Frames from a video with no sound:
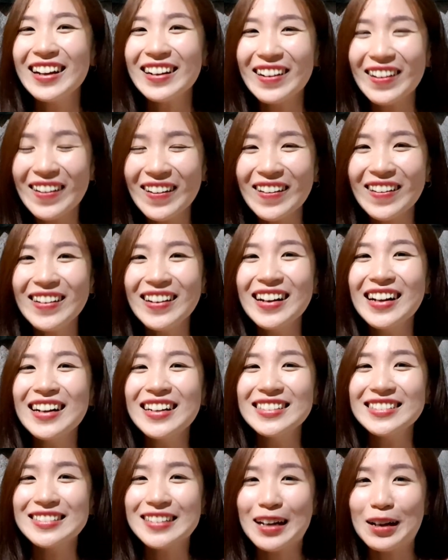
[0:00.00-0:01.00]
ก็
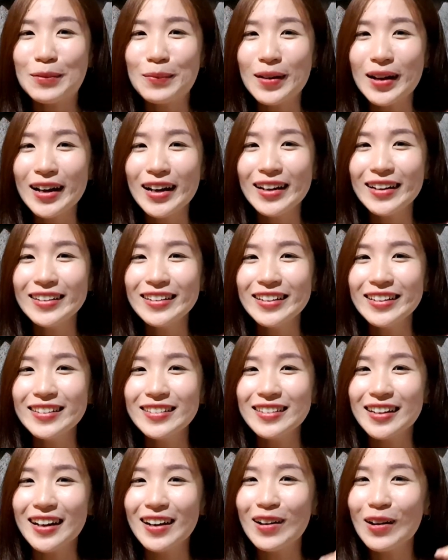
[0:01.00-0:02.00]
สามารถที่
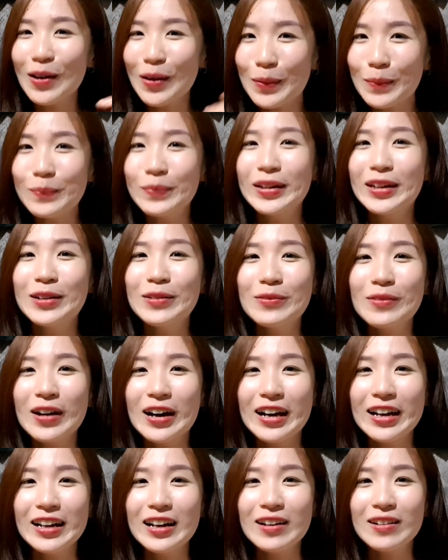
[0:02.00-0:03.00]
จะคอมเมนต์ไว้
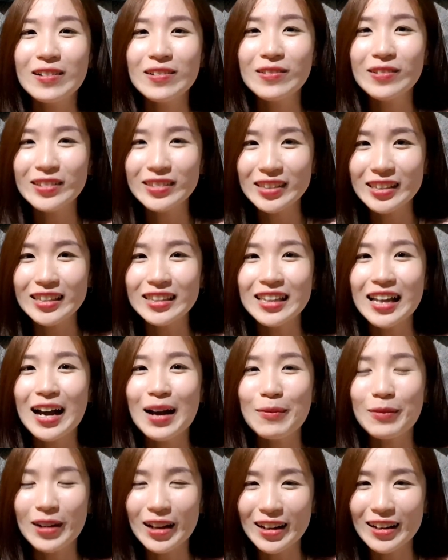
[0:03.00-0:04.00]
แล้วก็กดติดตาม
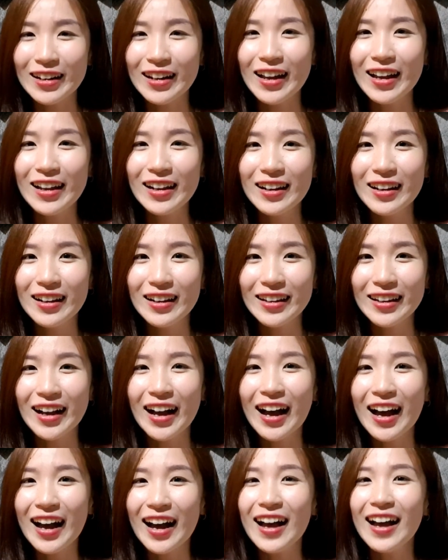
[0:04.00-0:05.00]
กันได้เลย
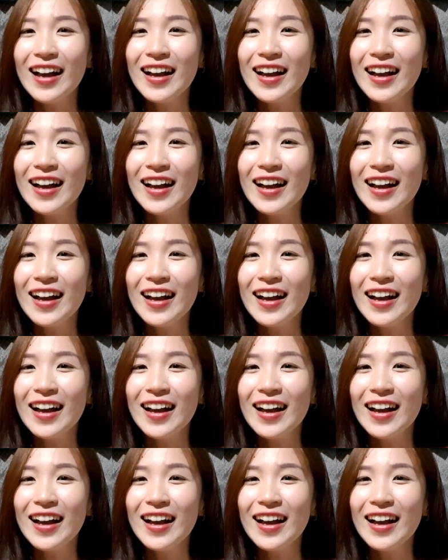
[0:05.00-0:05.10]
ค่ะ